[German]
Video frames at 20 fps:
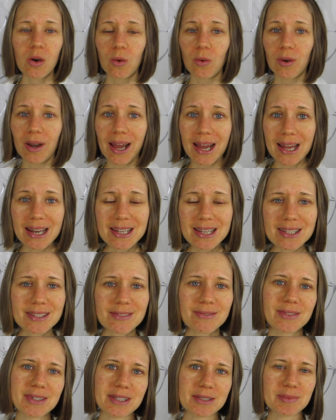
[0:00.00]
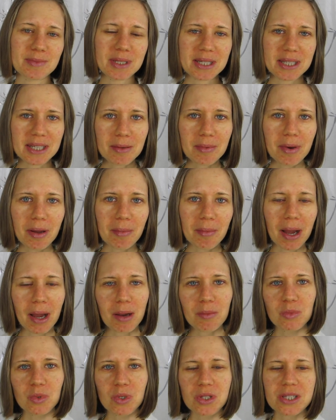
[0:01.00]
Und alles, was man hierbei
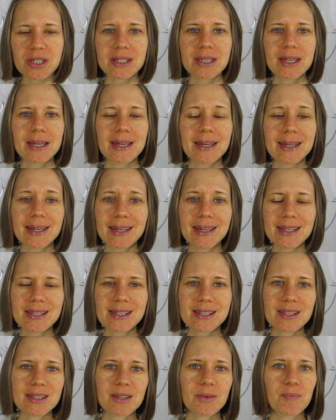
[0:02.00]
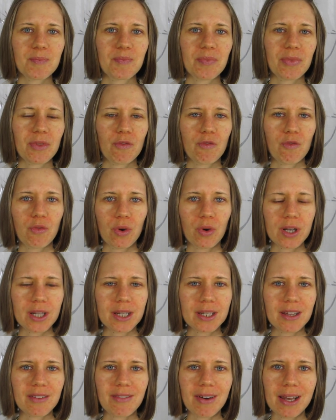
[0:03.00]
machen muss, ist vor
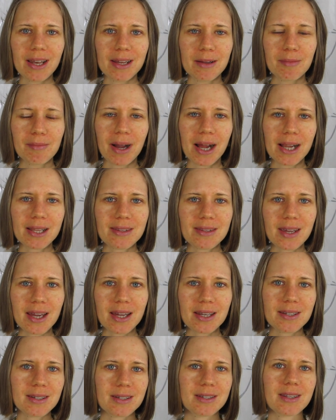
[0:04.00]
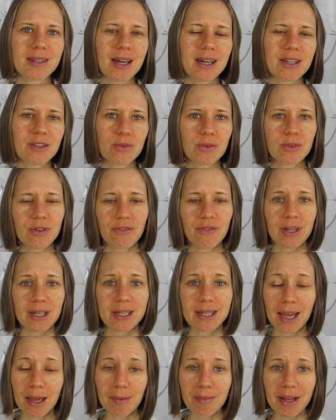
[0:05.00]
den jeweiligen Mahlzeiten, das heißt ungefähr
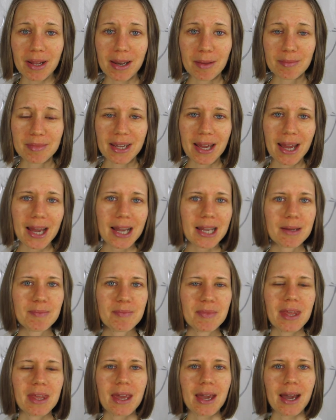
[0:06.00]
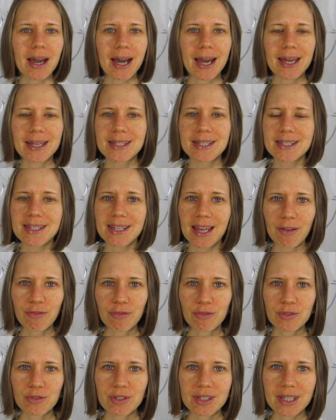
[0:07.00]
dreimal am Tag, einen
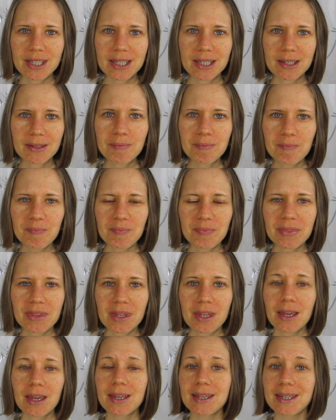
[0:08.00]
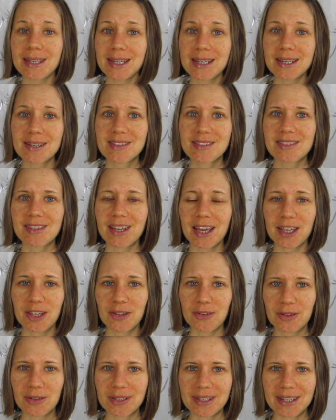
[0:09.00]
Saft zu trinken. Den zeige
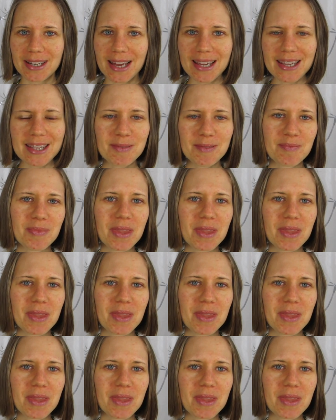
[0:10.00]
ich euch gleich.